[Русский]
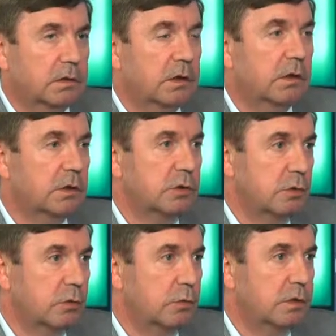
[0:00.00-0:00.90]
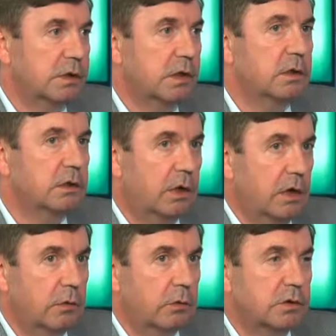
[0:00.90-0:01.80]
согласовываются и
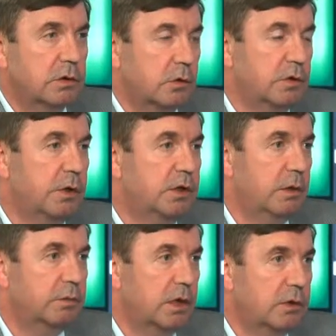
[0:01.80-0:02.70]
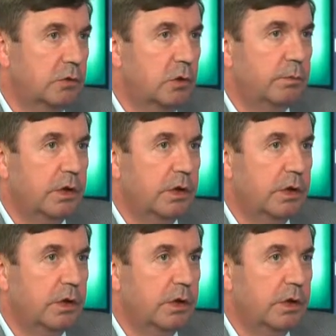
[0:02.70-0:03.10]
контролируются Роспотребнадзором,